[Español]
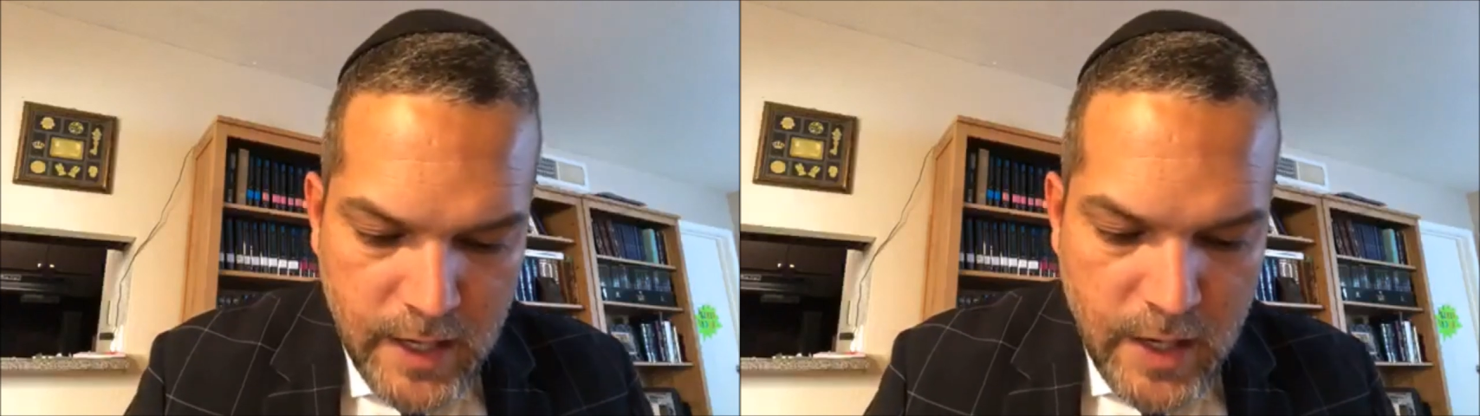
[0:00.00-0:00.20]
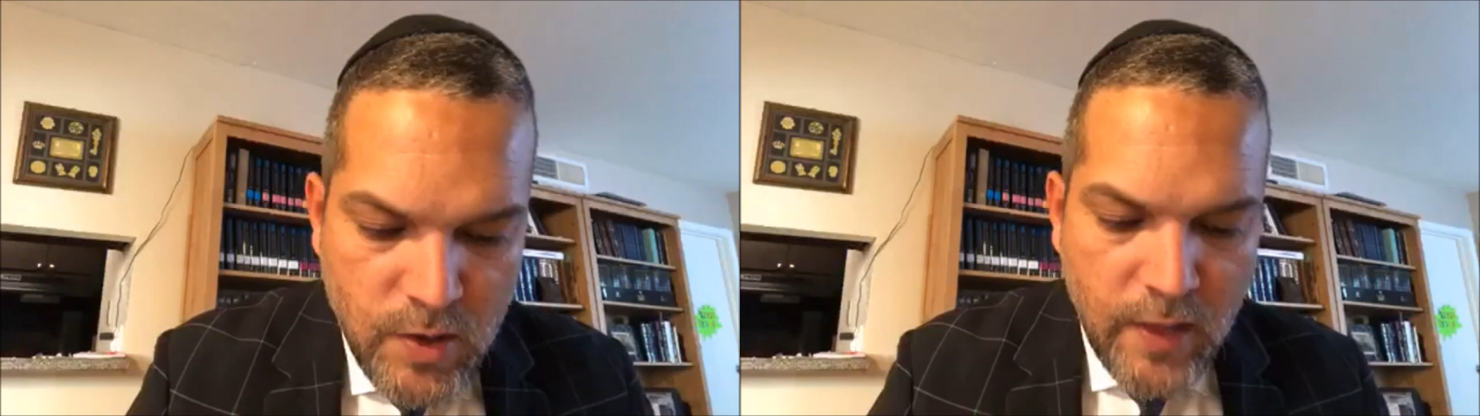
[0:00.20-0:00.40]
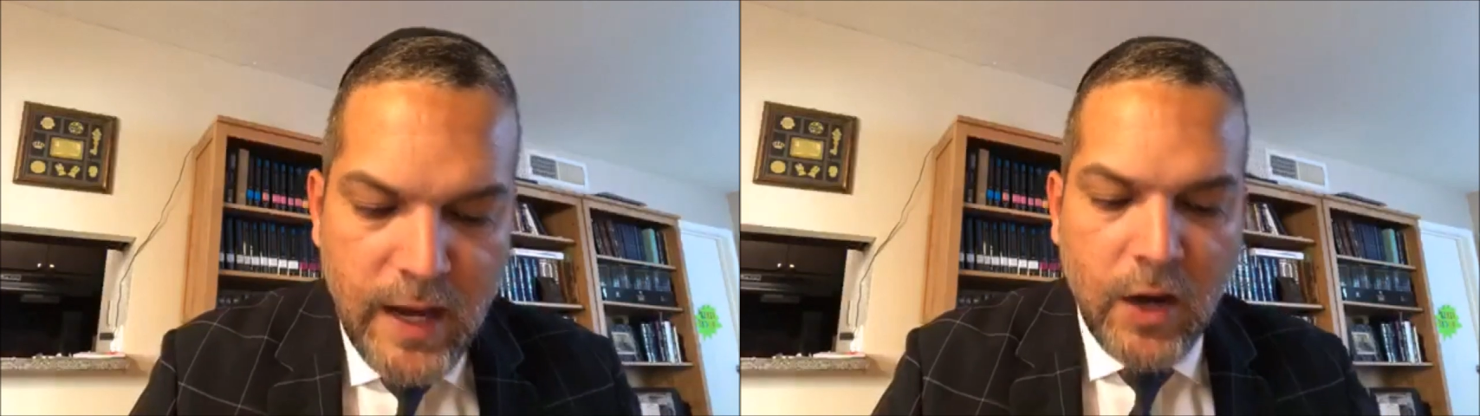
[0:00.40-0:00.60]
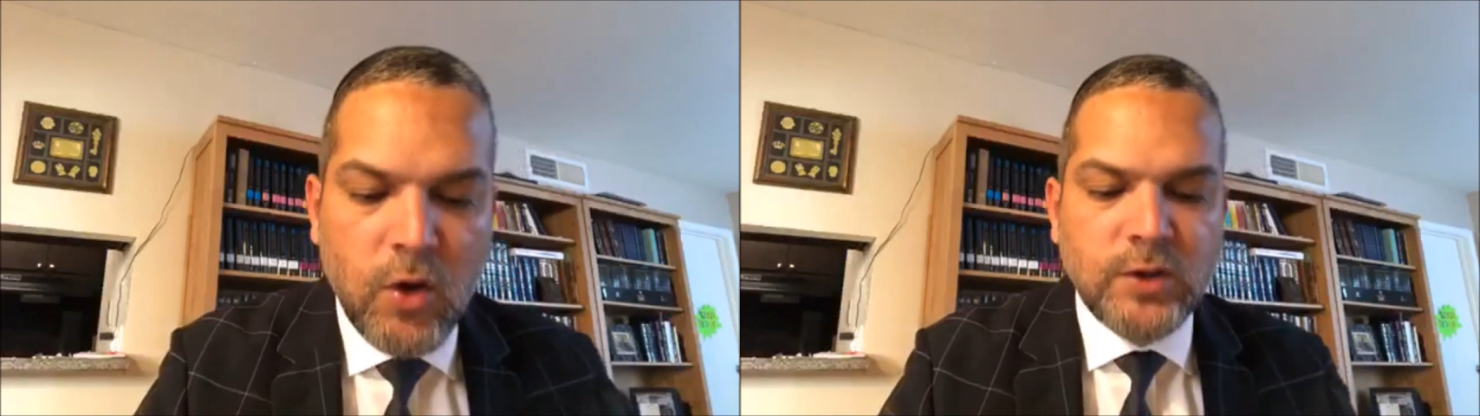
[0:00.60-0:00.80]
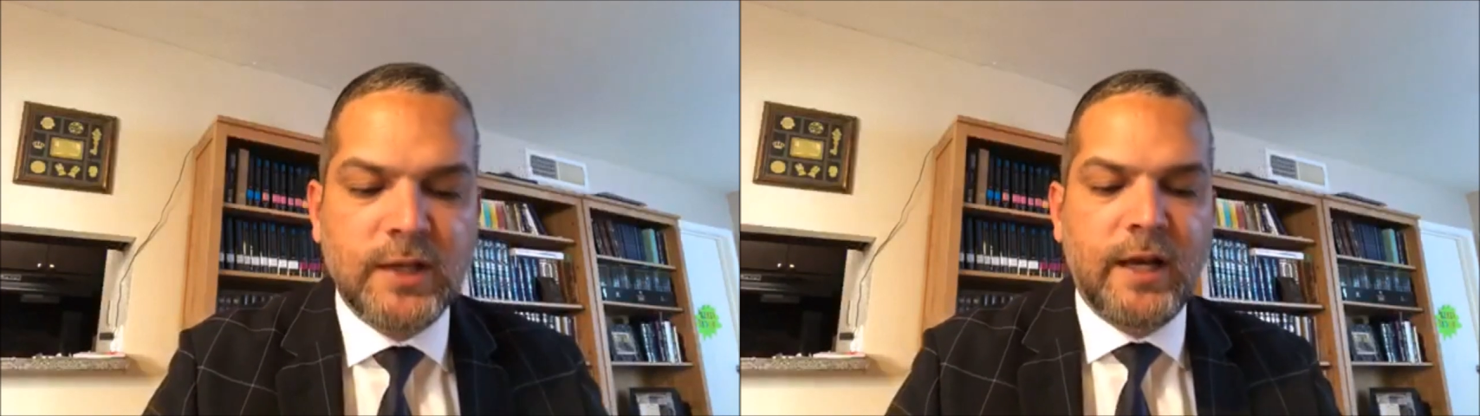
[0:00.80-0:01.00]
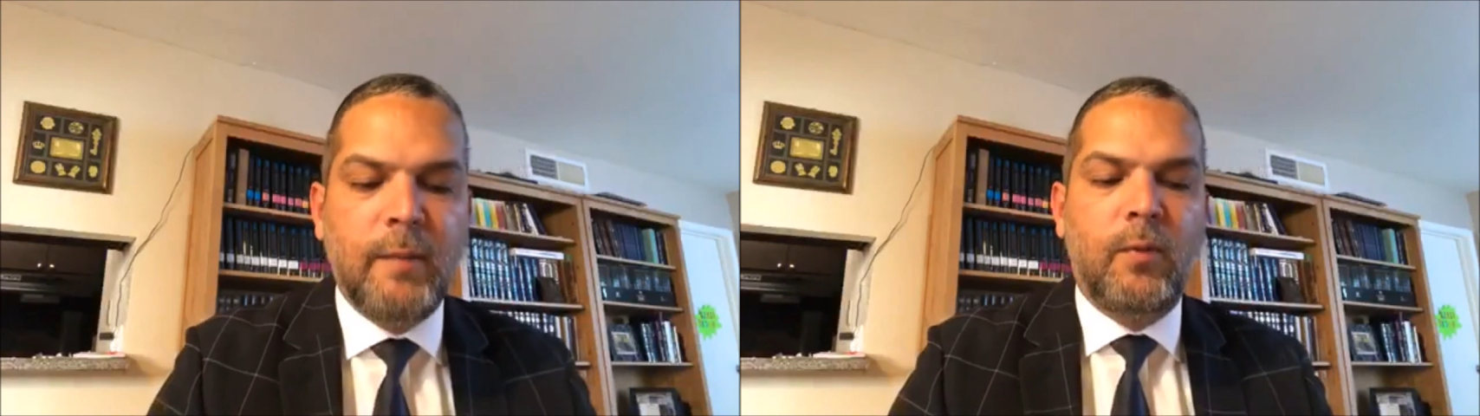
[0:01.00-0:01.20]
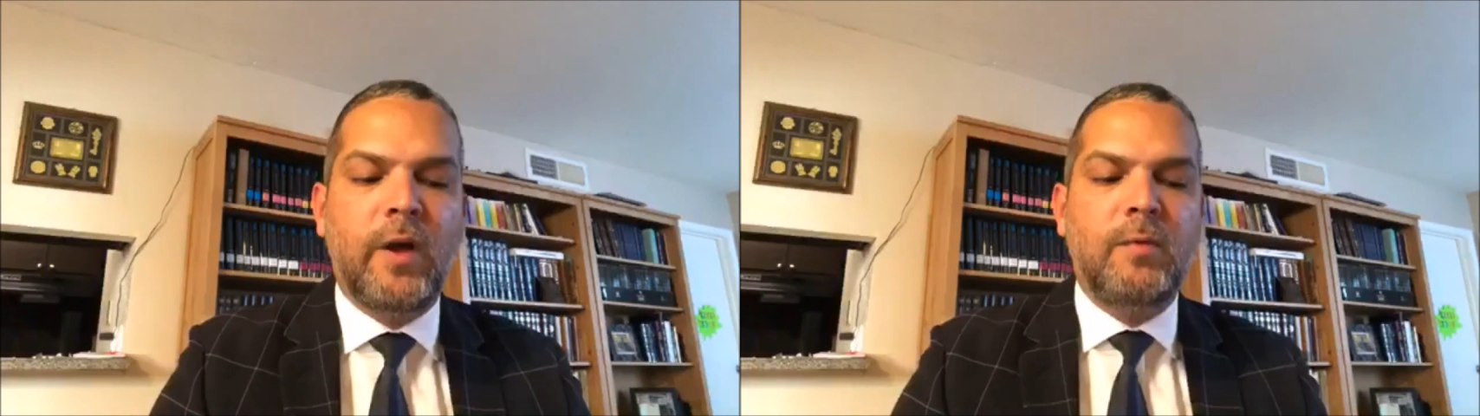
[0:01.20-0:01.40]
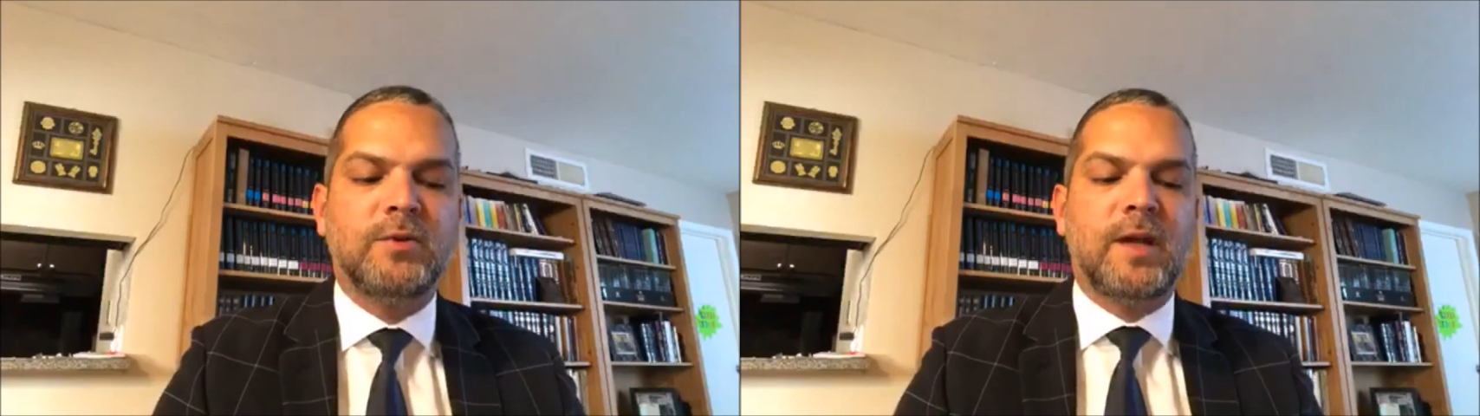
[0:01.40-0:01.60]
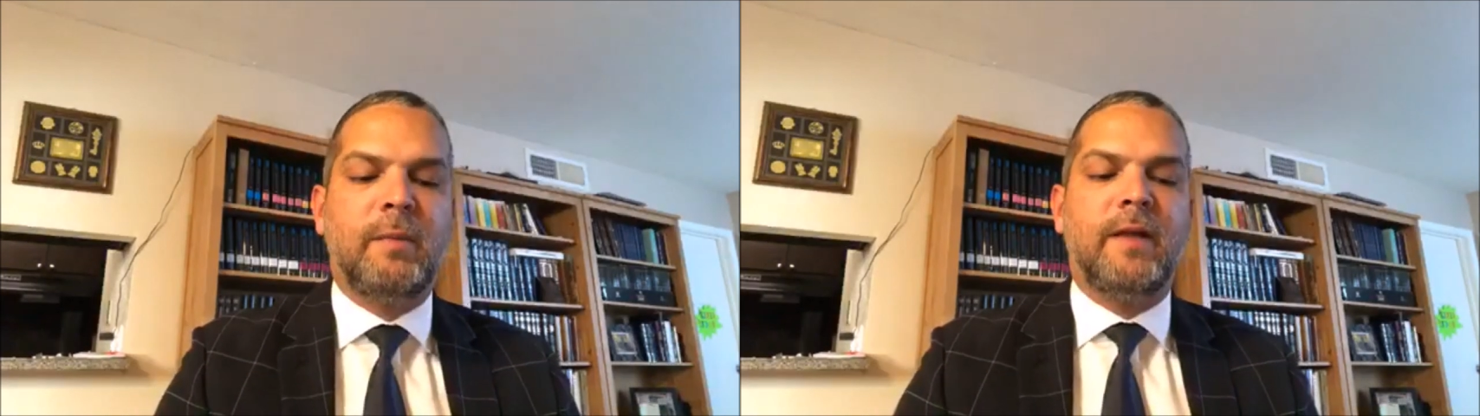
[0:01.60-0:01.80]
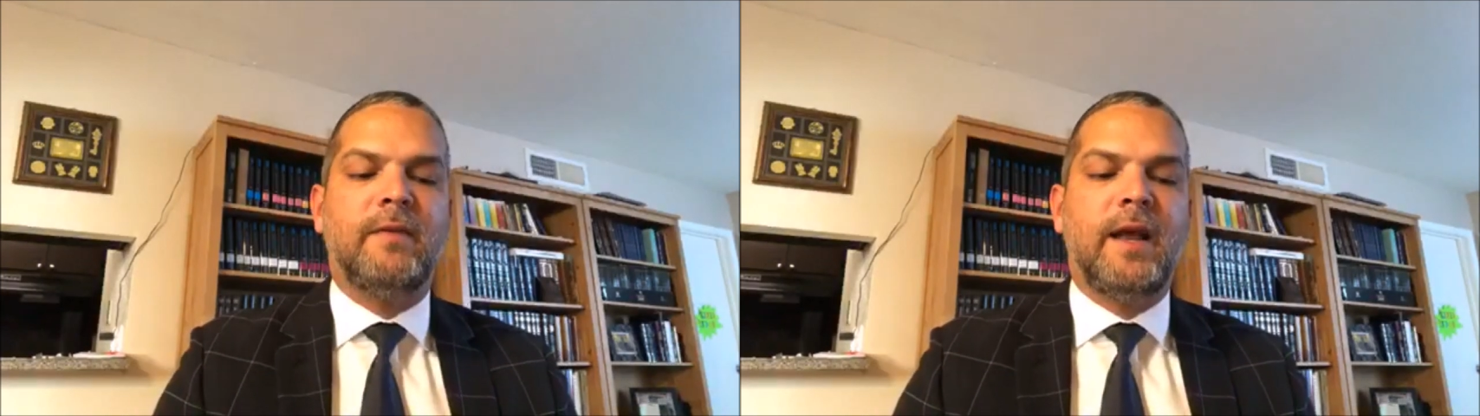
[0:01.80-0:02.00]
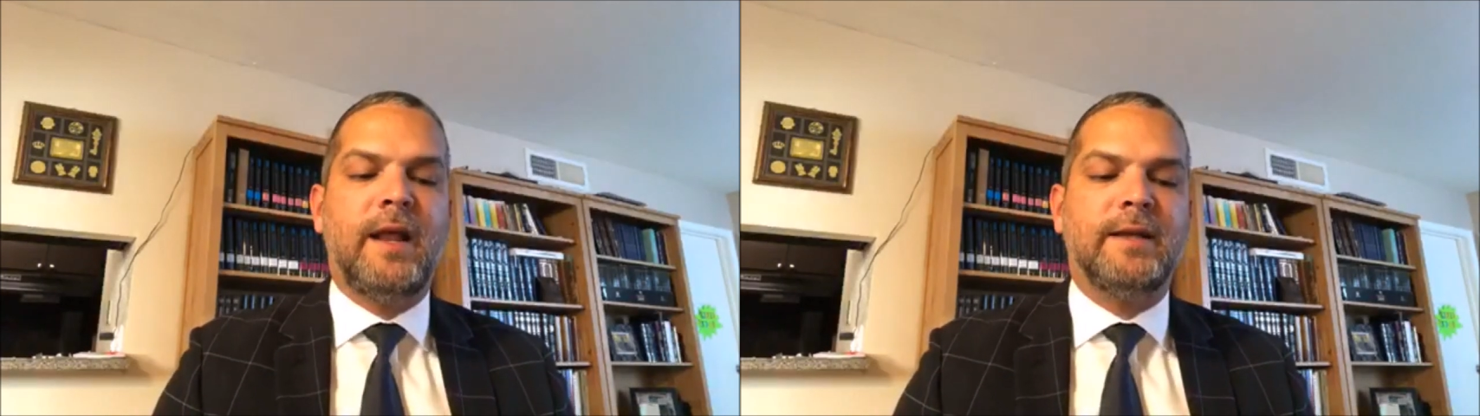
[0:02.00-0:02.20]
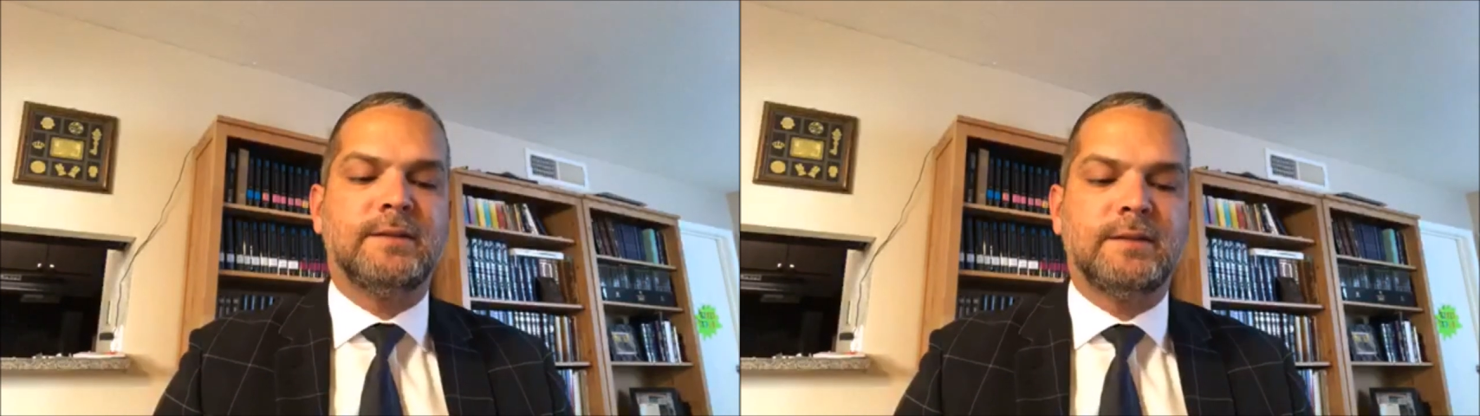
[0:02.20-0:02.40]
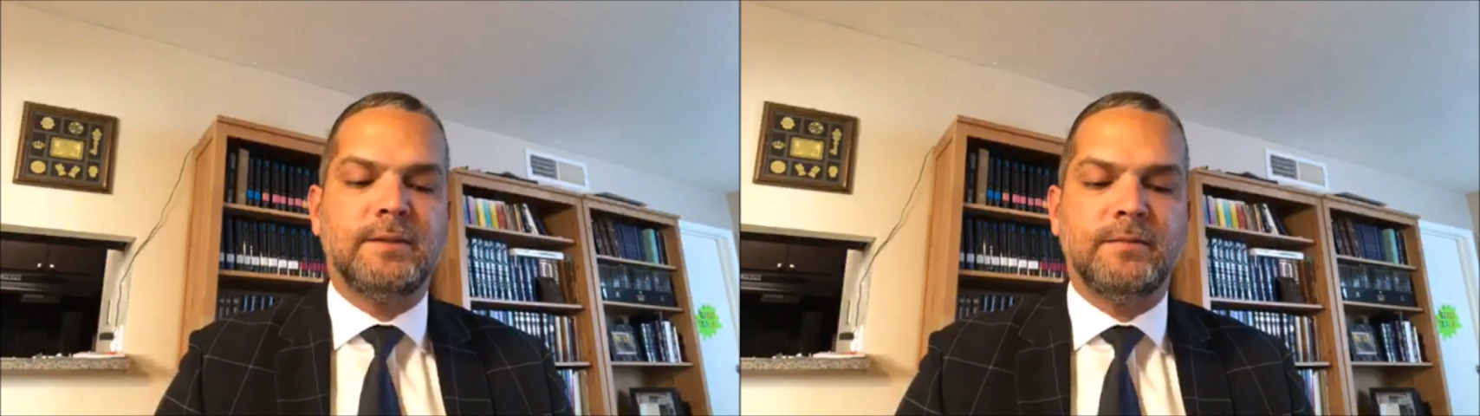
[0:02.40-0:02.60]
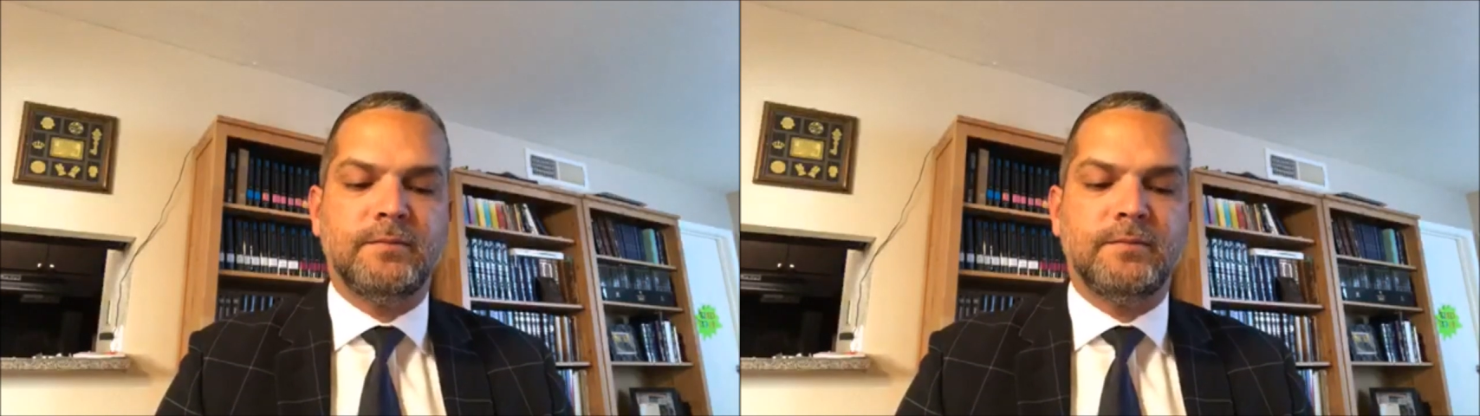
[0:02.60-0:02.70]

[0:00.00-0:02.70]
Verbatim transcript: Y una de las cosas que podemos aprender es